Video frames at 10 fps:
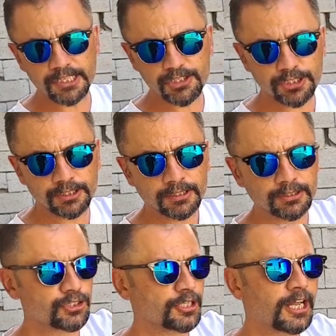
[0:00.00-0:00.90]
için
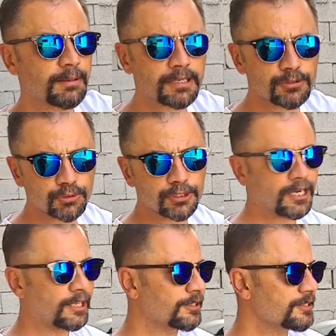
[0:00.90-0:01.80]
dışarı almak zorunda
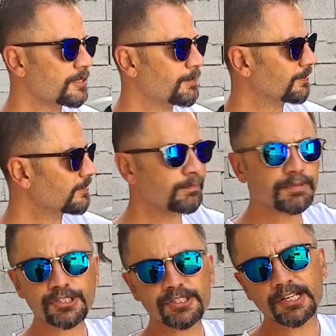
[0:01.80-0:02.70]
kaldığınız zaman tek
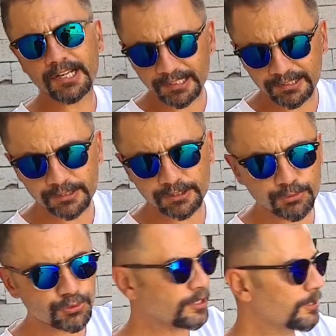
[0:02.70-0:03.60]
başınıza kaldığınızı
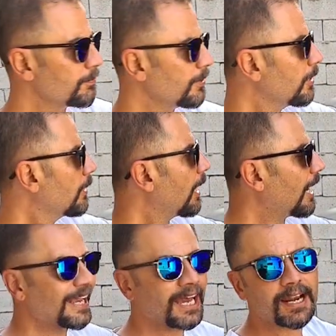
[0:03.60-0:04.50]
düşünelim. Evet.
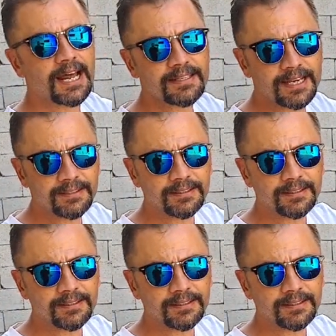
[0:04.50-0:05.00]
Ayarlarken